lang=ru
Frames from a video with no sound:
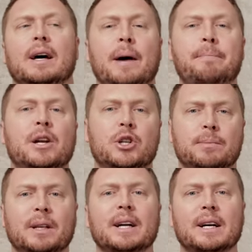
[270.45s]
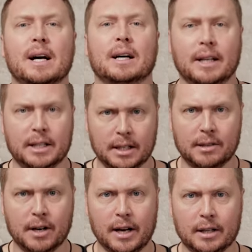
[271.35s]
Опять же, смотря как она это
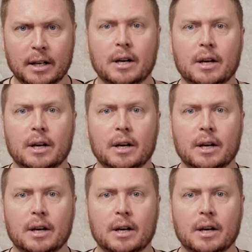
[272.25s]
говорит.